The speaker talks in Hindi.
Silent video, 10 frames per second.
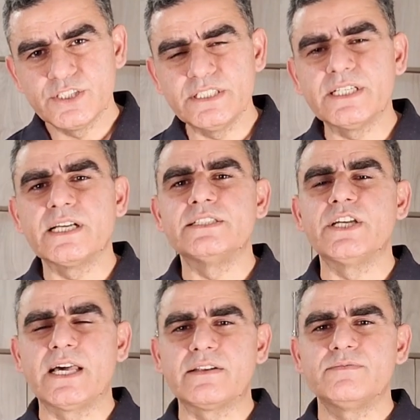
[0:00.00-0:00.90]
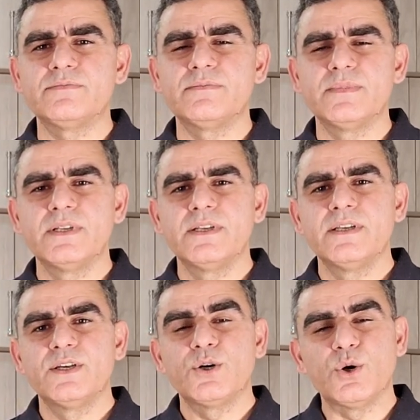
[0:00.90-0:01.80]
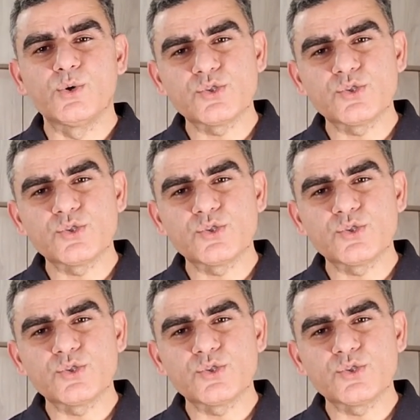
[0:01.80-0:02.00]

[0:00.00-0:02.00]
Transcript: शीशे का जार और